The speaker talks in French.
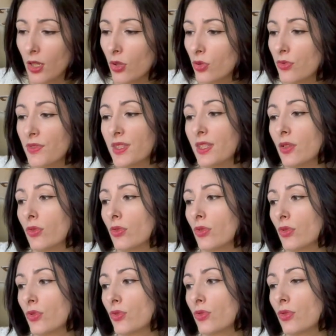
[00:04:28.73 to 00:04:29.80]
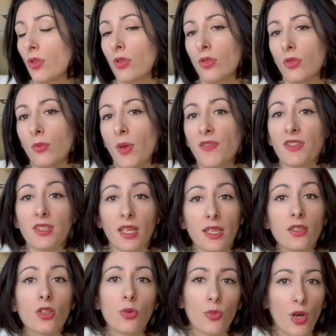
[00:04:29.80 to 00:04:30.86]
une vidéo sur ma
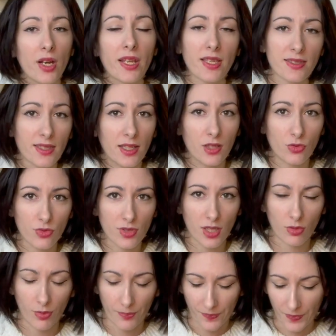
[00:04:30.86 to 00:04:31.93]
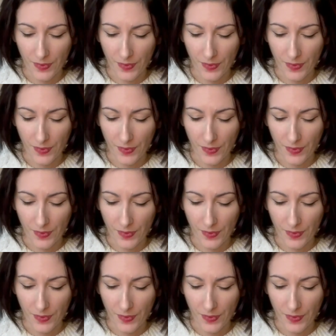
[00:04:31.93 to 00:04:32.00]
vitrine, comment elle est installée, tout ça quoi.